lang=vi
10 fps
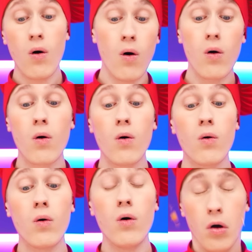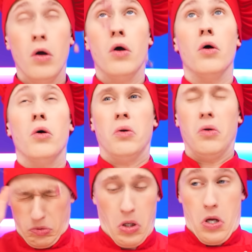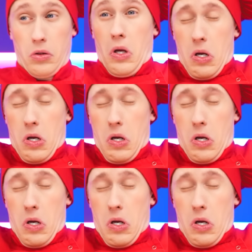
Đấy Ui chuyện gì xảy ra thế